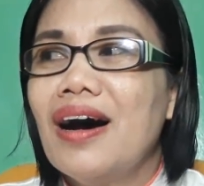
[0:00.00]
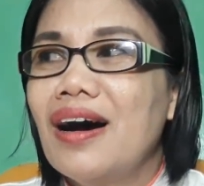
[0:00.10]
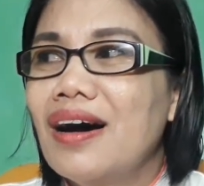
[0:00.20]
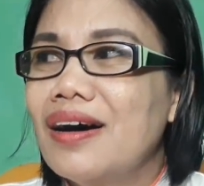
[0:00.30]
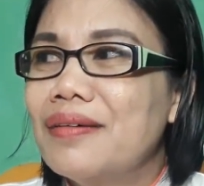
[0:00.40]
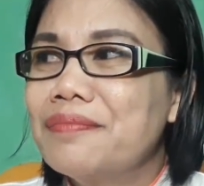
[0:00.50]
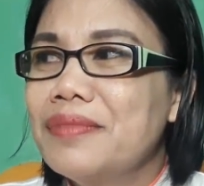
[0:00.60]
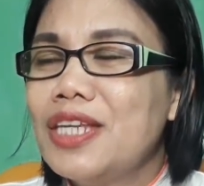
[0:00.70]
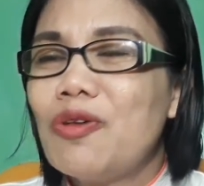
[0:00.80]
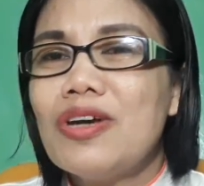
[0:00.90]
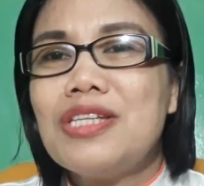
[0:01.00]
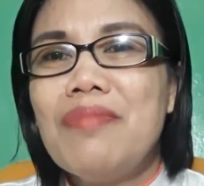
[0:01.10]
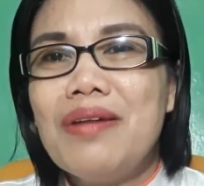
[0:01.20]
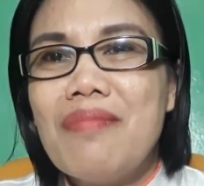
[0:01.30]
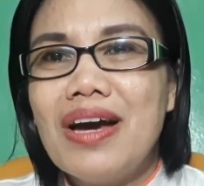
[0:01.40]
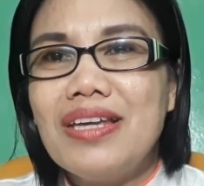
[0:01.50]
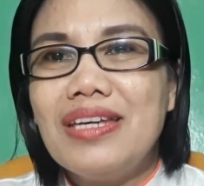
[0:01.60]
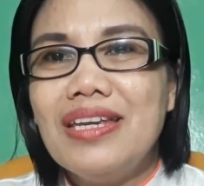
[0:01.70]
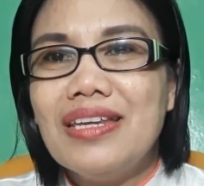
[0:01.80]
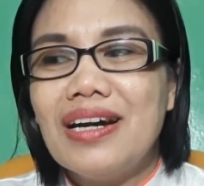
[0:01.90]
Um, hindi ko kasi may imagine